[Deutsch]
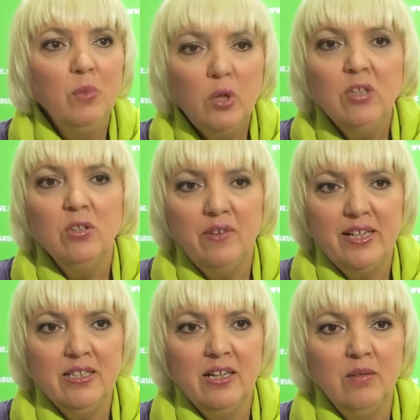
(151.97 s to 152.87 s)

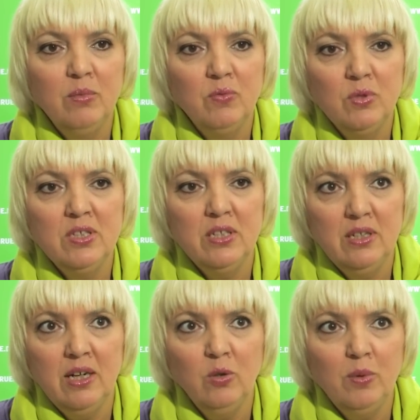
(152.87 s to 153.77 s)
möglicherweise ein
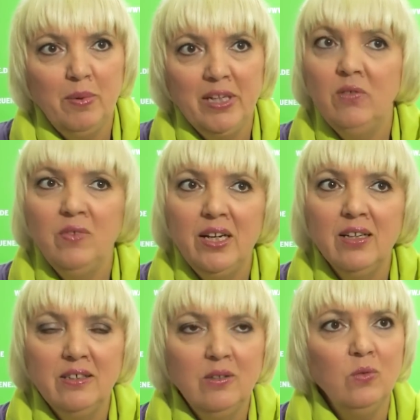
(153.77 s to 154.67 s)
Bewusstsein darüber bei den den
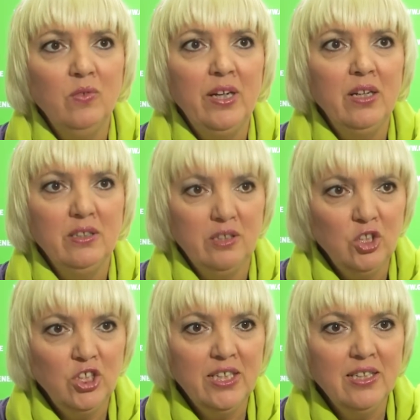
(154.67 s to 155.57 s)
Wählerinnen und Wählern
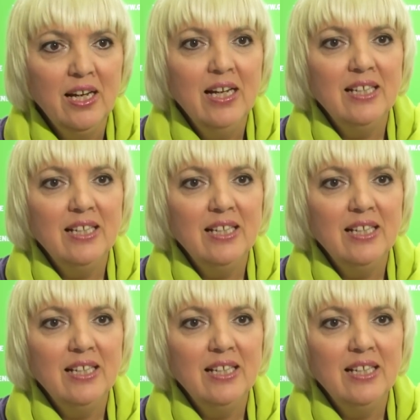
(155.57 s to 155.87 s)
entsteht,